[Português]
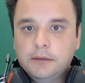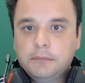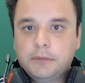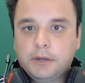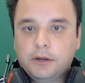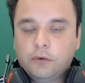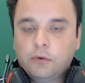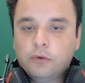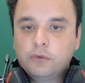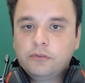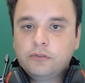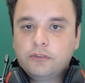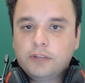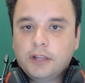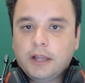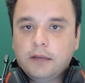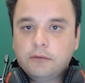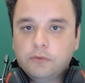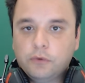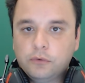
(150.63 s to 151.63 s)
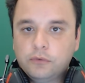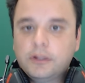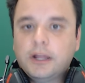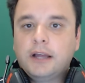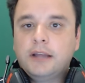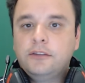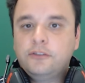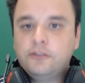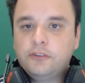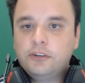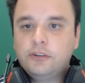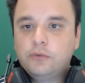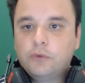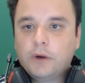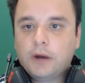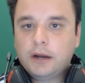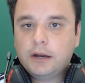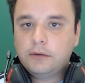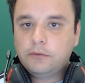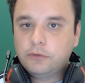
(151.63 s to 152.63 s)
Mas quando voltar a Steam
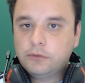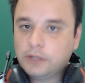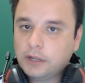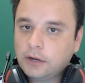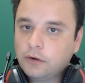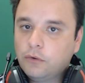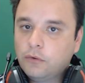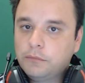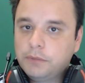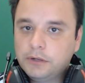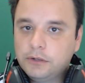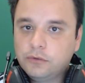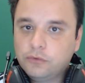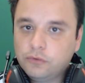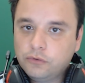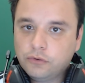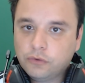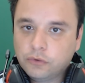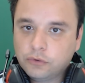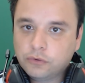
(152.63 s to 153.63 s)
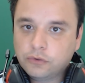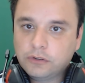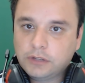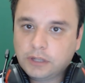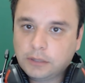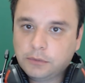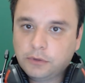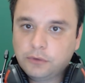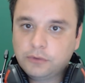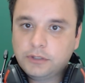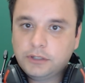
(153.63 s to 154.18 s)
no ar, eu vou estar tá comprando o jogo, tá bom?